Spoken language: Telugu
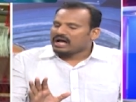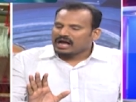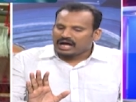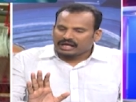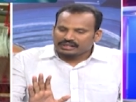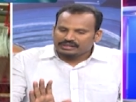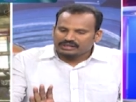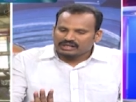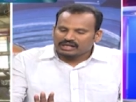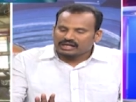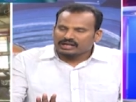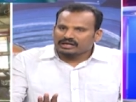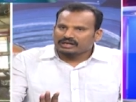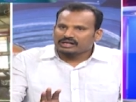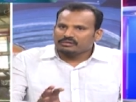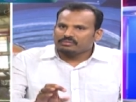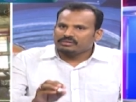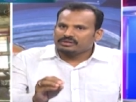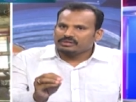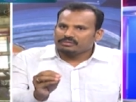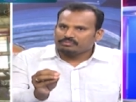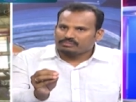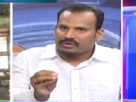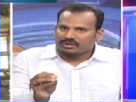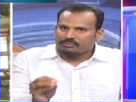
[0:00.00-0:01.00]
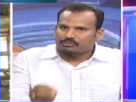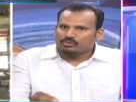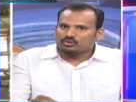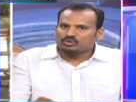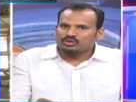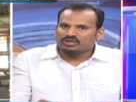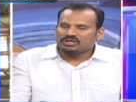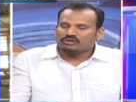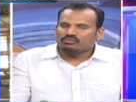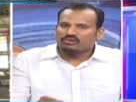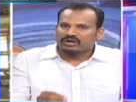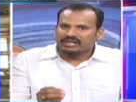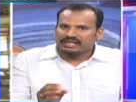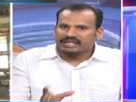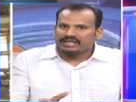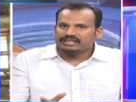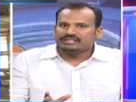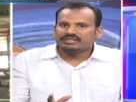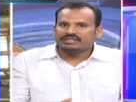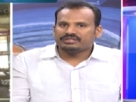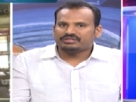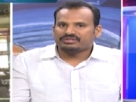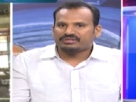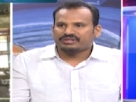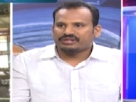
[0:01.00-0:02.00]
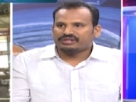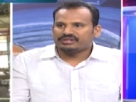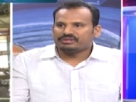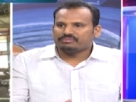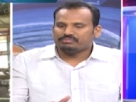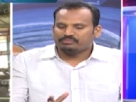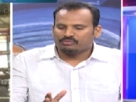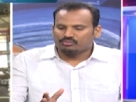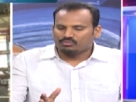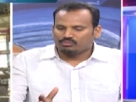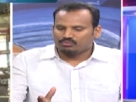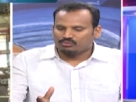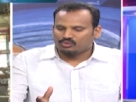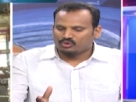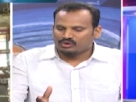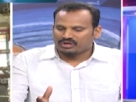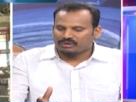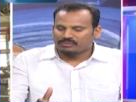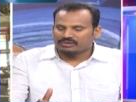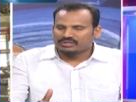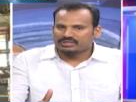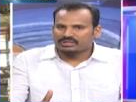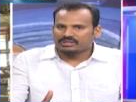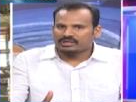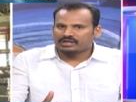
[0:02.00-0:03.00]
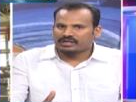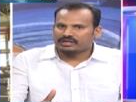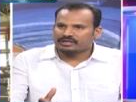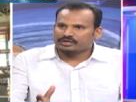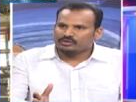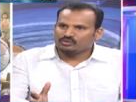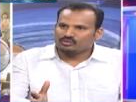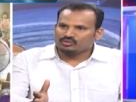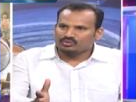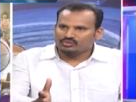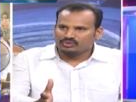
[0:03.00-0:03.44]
అది ఆ రకమైన ప్రపోజల్ని వాళ్ళు ఏం చేసిందంటే ముఖ్యమంత్రి గారికి